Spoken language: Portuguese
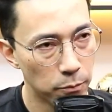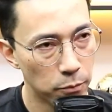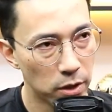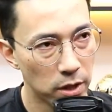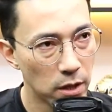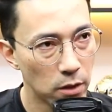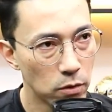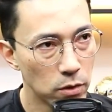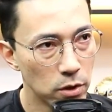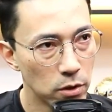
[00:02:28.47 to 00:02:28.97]

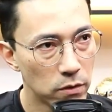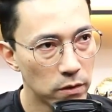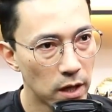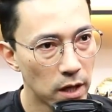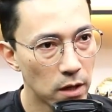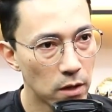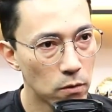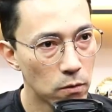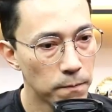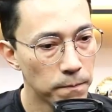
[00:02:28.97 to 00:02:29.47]
Porque quando eu
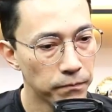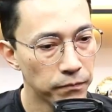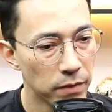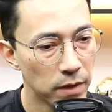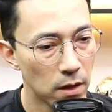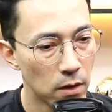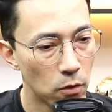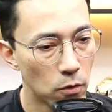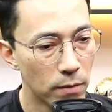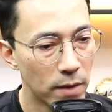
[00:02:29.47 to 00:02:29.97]
tenho
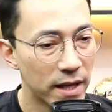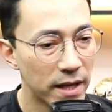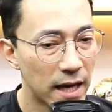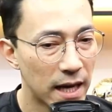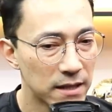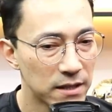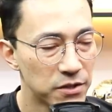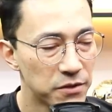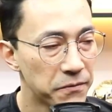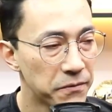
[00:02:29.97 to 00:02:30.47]
uma
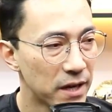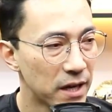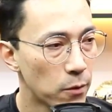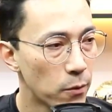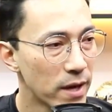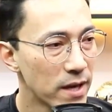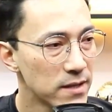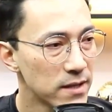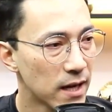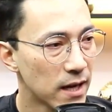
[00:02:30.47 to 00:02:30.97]
análise de
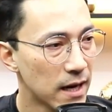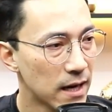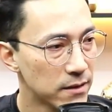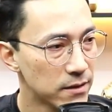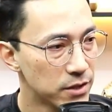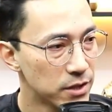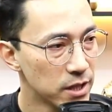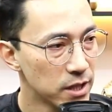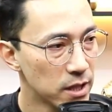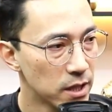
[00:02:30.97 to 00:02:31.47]
frequência
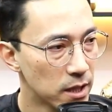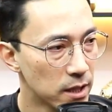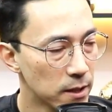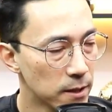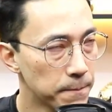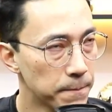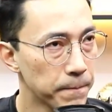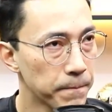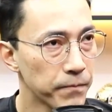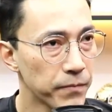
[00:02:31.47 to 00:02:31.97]

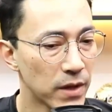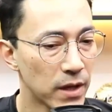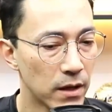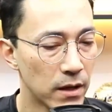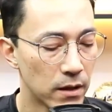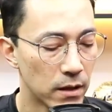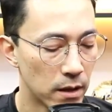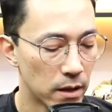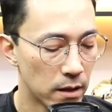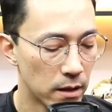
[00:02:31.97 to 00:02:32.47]
cardíaca,
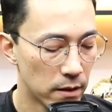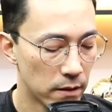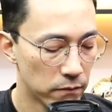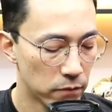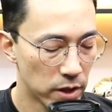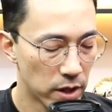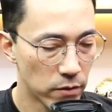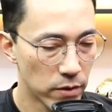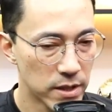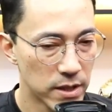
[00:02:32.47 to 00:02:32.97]
é,
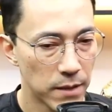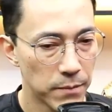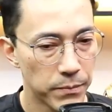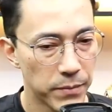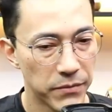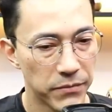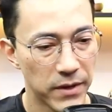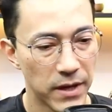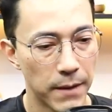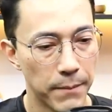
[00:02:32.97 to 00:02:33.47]
vou dar um
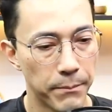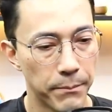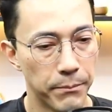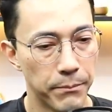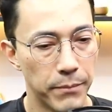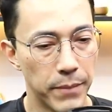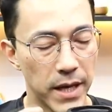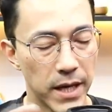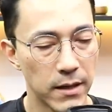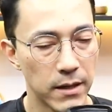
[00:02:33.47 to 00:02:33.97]
exemplo para ficar
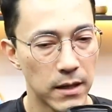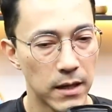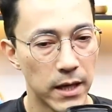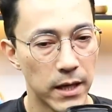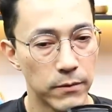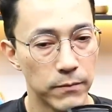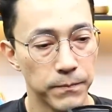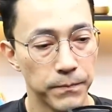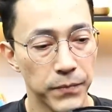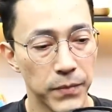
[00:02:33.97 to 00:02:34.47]
bem
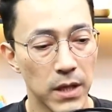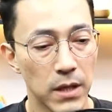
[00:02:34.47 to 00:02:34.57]
claro.